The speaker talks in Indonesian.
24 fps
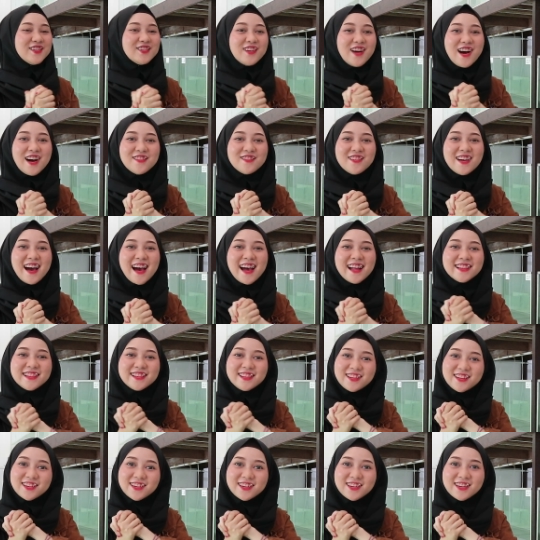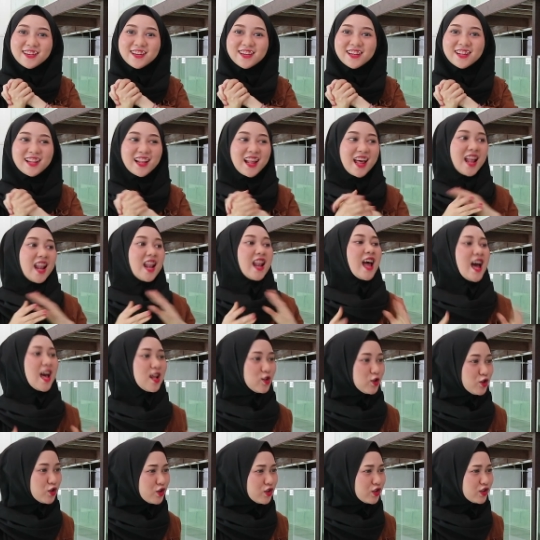Wah mantul!
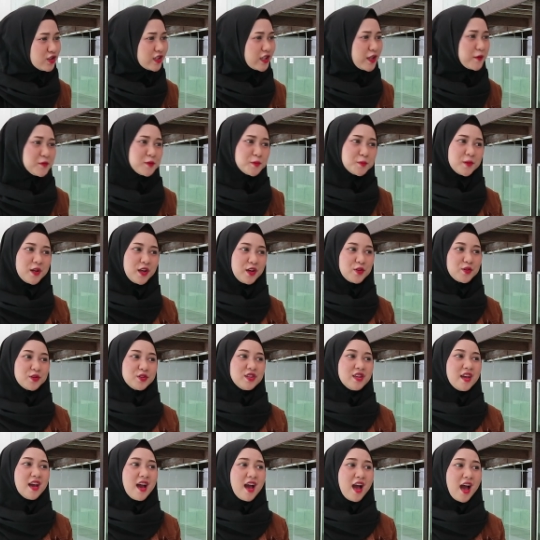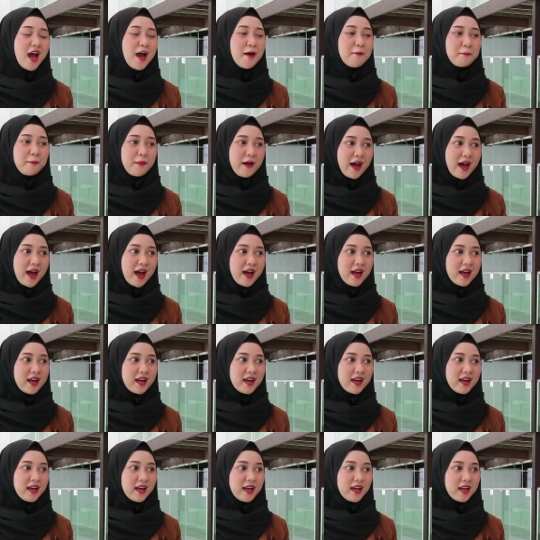Lalu tips berikutnya apa?
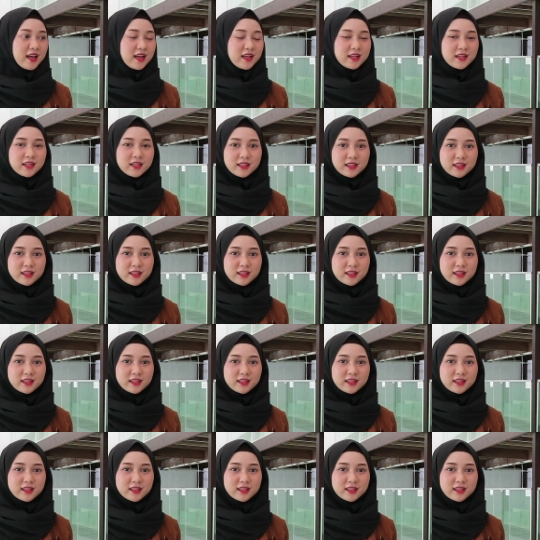Tips yang